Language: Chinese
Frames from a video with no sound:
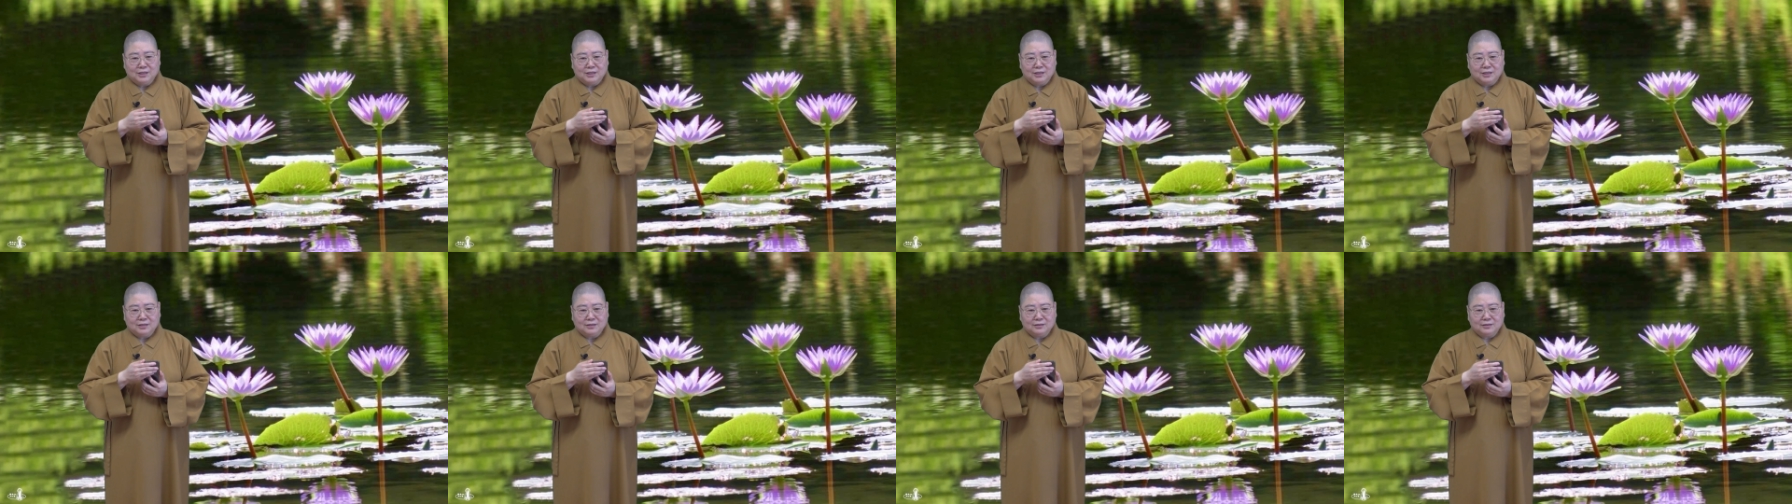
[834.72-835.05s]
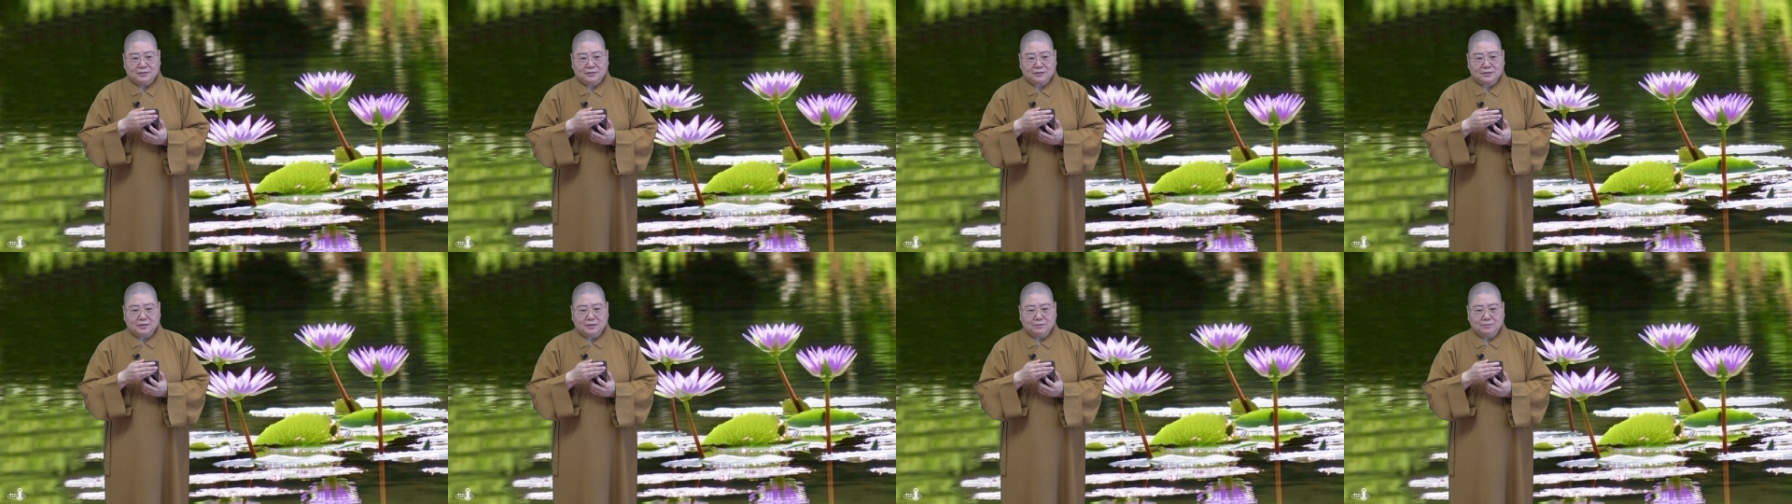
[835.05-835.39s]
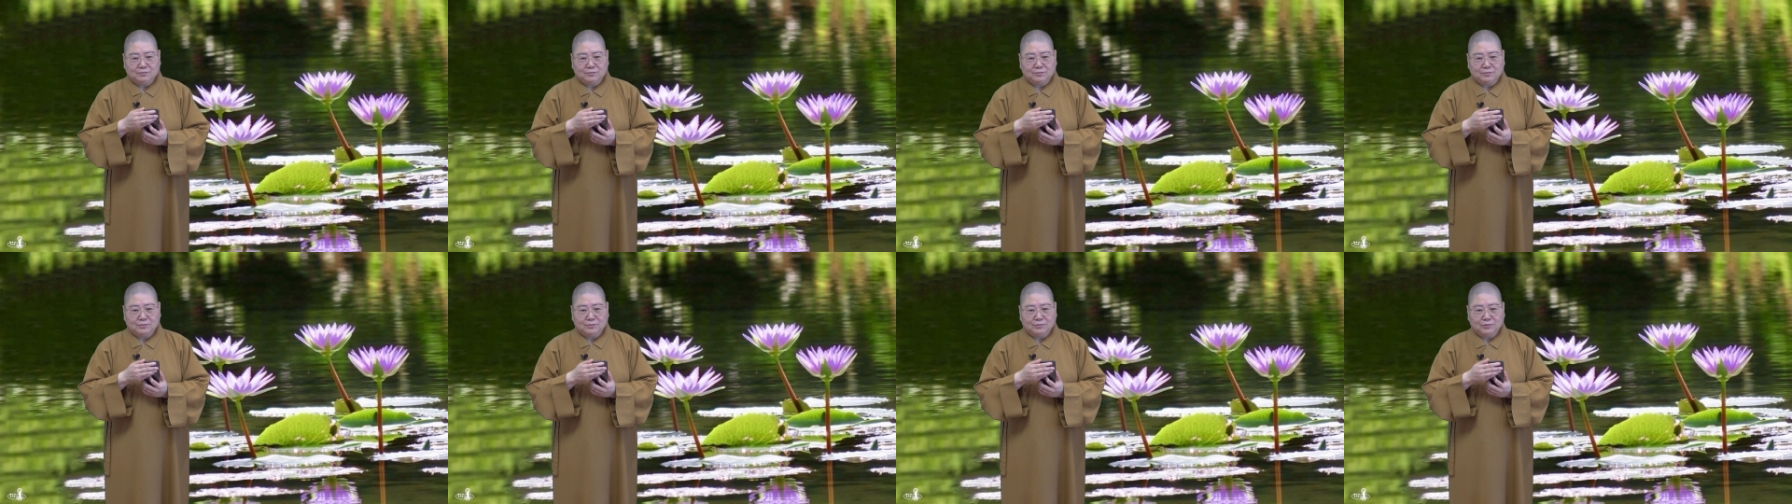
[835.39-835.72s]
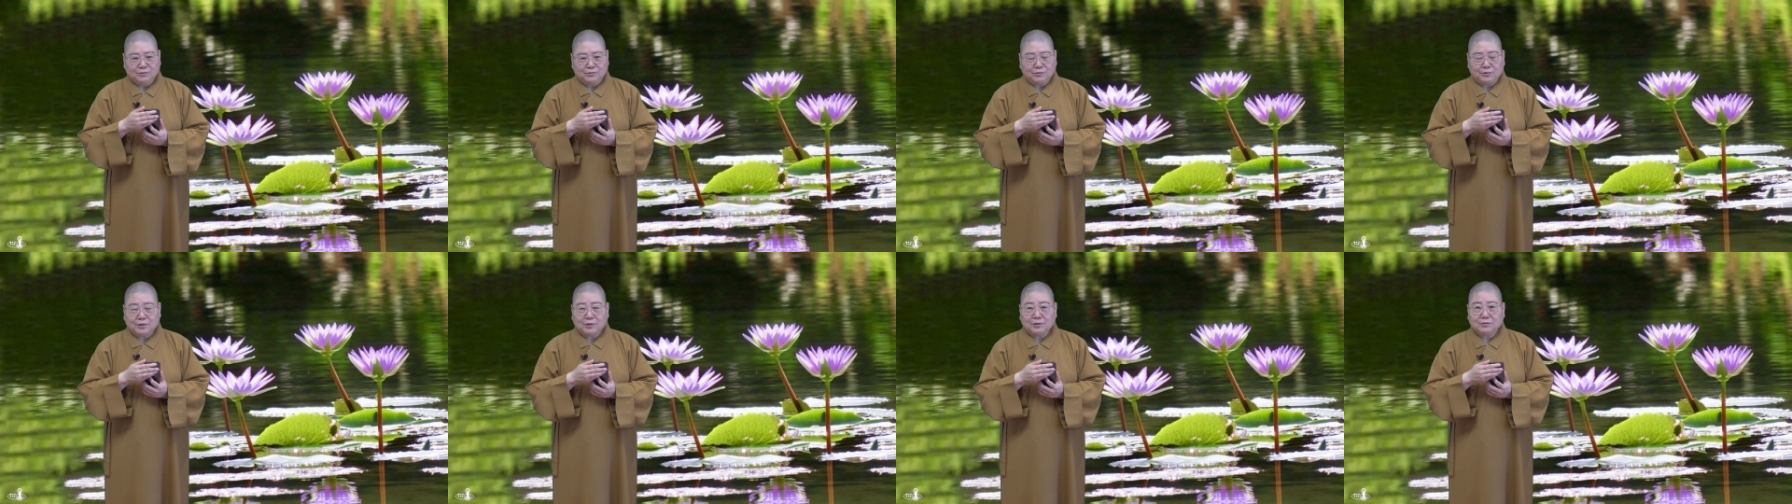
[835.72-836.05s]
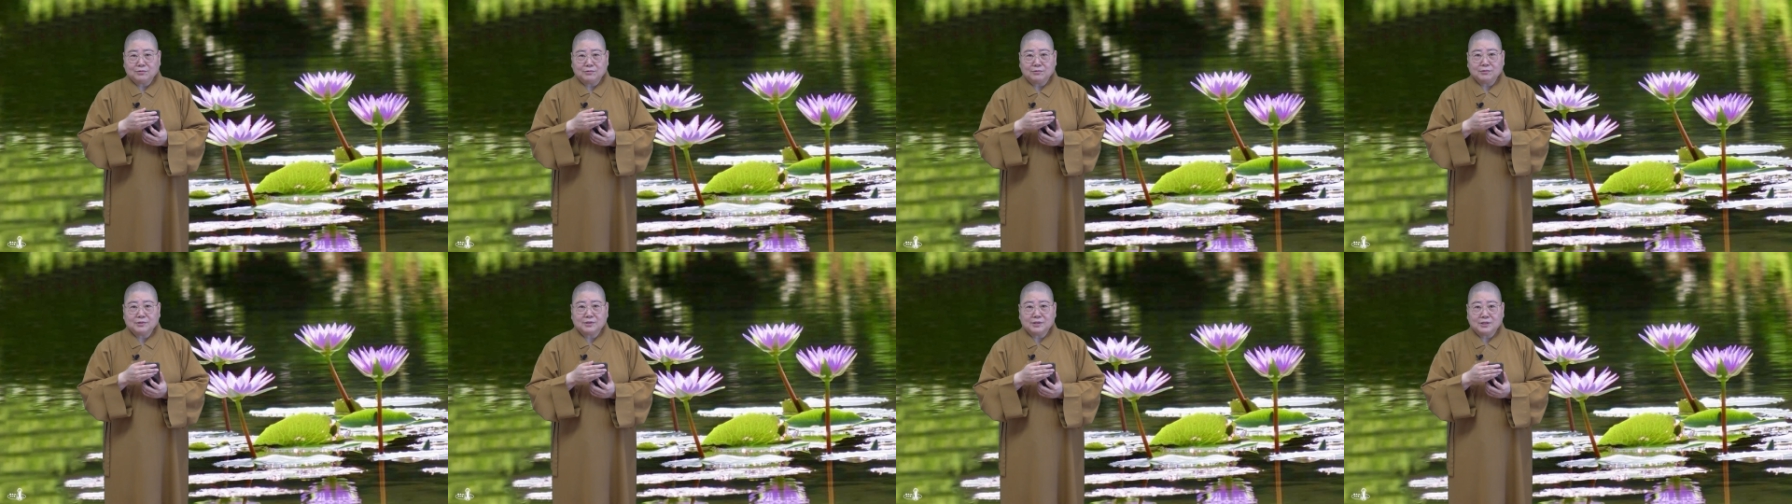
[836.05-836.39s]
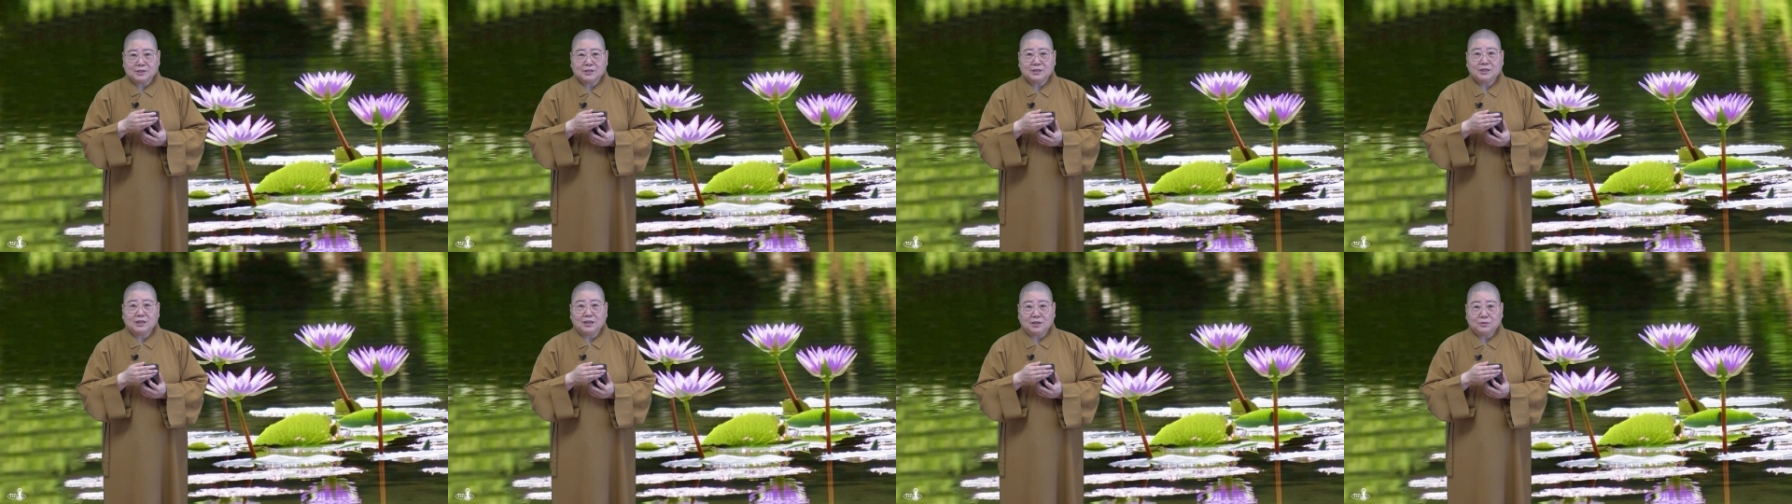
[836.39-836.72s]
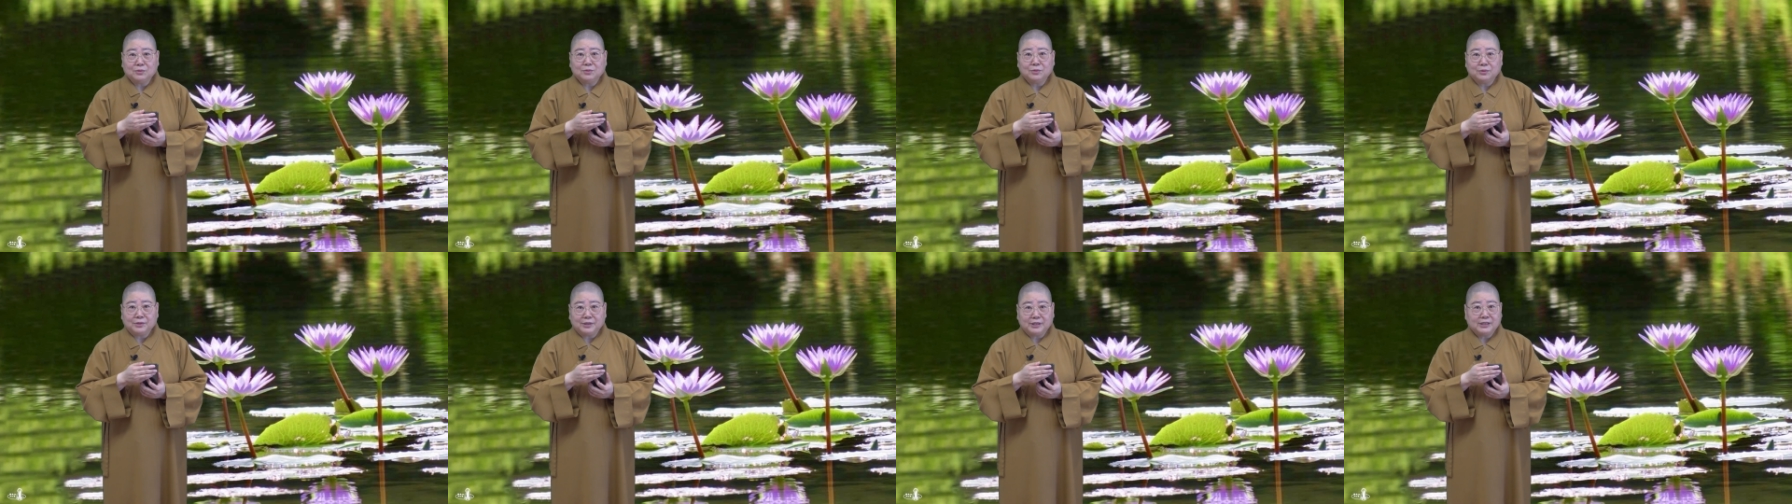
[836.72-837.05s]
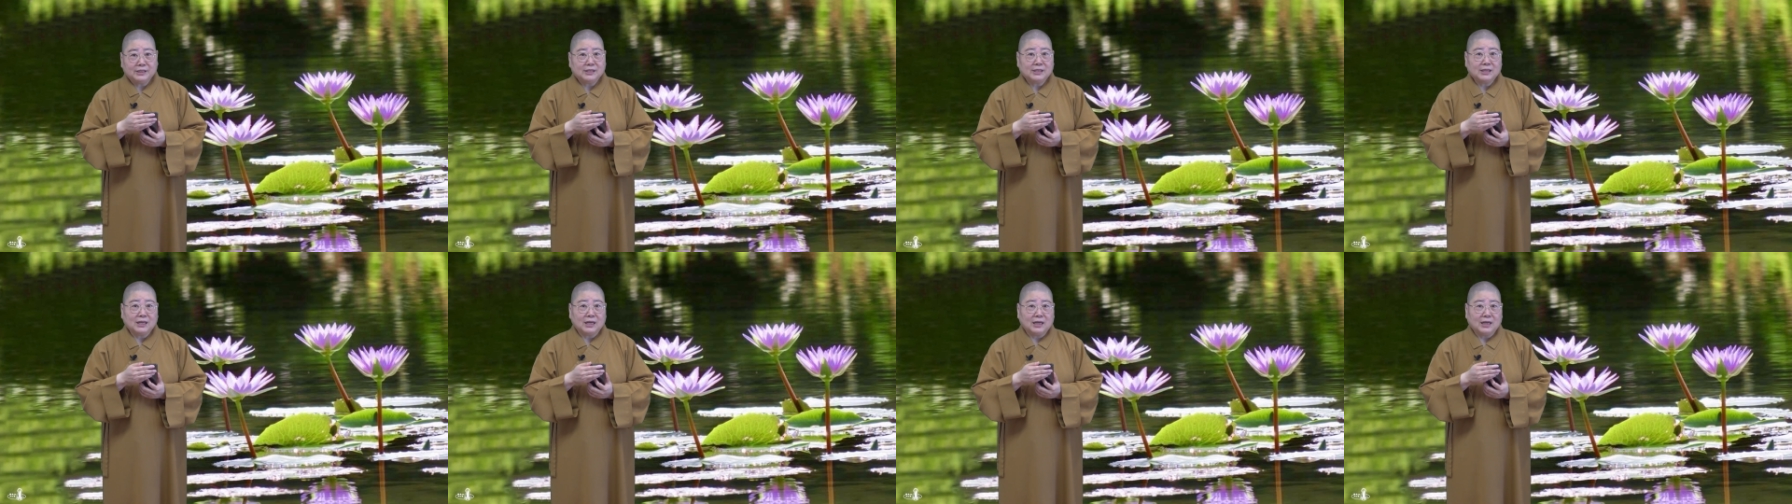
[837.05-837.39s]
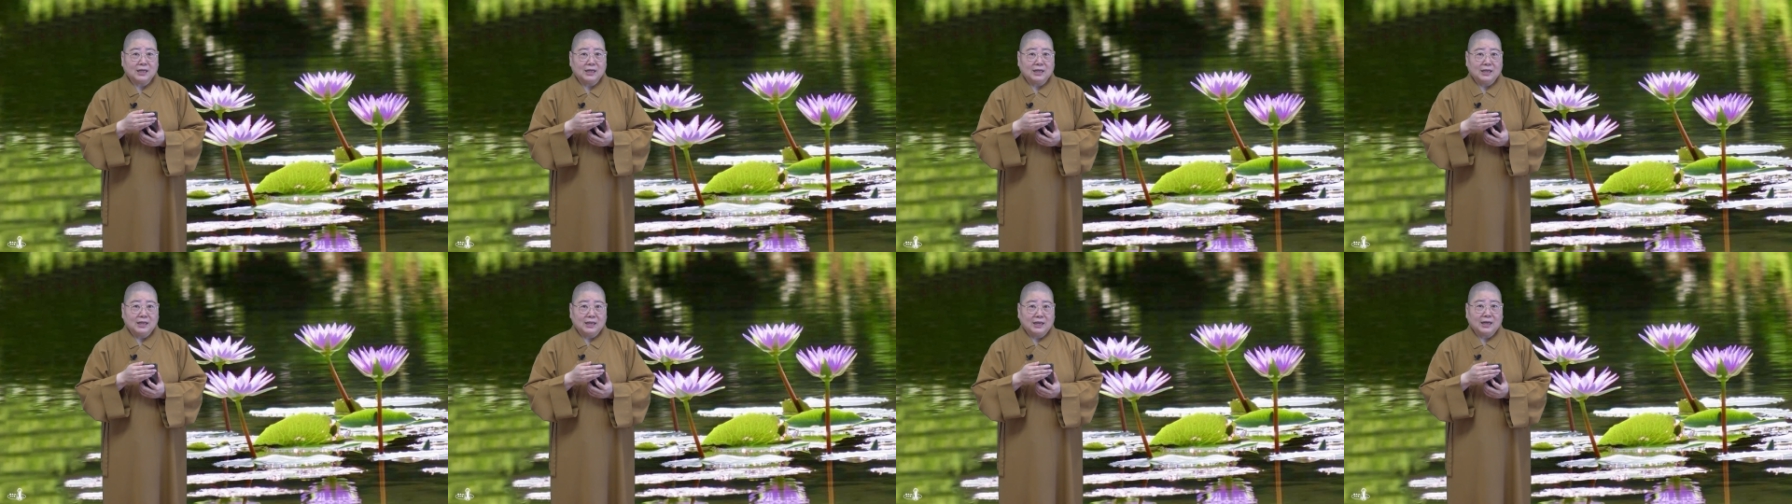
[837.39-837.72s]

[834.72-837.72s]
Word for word: 呃跟墓园公司联络一下，